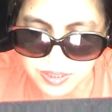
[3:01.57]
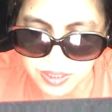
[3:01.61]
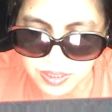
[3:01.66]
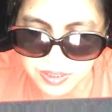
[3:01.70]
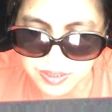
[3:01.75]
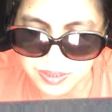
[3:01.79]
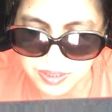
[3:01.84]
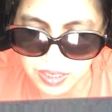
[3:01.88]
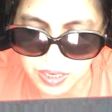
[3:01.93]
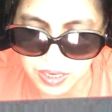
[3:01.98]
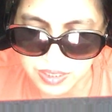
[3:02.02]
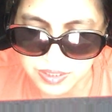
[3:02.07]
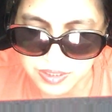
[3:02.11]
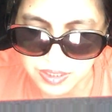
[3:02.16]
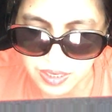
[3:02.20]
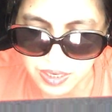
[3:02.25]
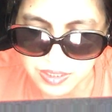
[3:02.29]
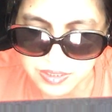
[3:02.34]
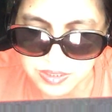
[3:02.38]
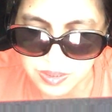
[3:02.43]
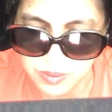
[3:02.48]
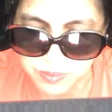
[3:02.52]
Ganda,
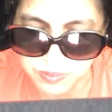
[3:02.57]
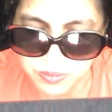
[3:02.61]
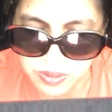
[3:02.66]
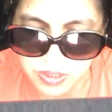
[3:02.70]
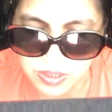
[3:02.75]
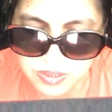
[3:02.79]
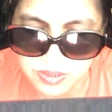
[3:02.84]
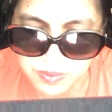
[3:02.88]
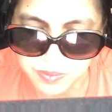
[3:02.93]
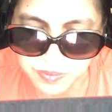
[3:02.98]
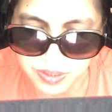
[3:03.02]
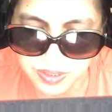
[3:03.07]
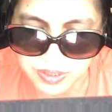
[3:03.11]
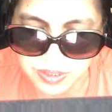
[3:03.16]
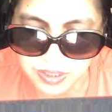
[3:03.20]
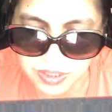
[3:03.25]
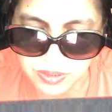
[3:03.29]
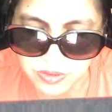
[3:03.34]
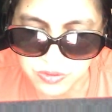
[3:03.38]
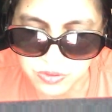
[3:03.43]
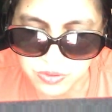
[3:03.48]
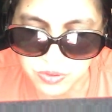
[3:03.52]
Yasi Pressman,
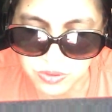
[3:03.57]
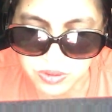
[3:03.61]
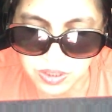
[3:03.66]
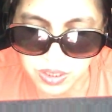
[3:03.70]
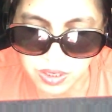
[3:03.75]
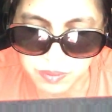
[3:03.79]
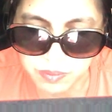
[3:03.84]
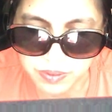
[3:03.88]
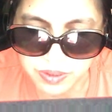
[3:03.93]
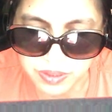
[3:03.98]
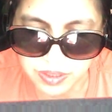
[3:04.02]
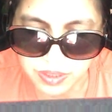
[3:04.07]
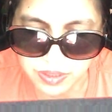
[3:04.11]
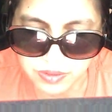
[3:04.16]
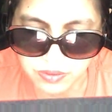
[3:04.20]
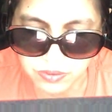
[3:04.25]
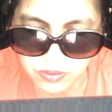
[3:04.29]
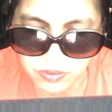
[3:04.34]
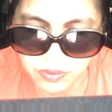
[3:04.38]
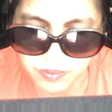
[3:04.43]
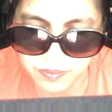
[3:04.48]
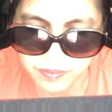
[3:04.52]
and Julia
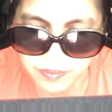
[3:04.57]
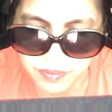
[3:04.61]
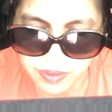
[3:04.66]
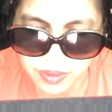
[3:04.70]
Barreto.